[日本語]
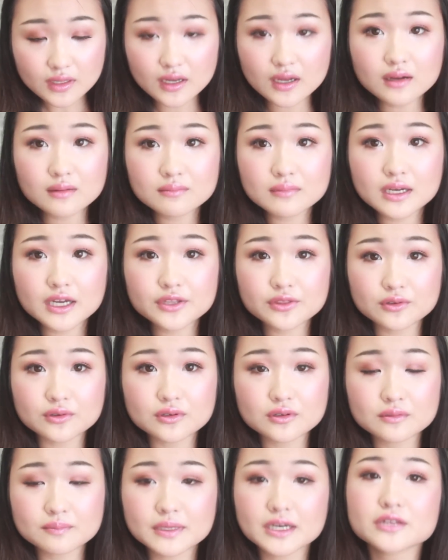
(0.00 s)
販売
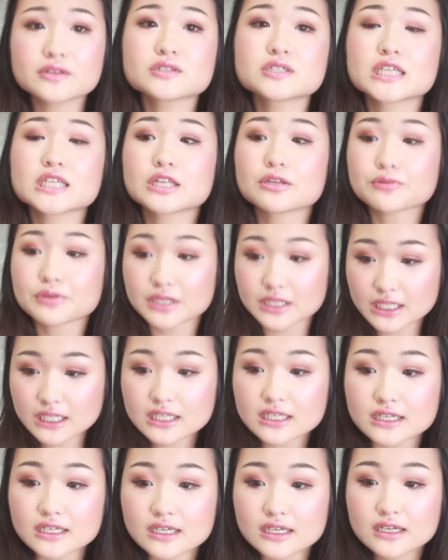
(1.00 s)
のバイトした時
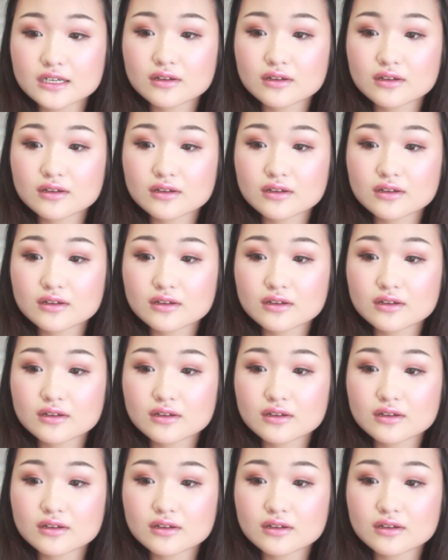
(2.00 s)
に、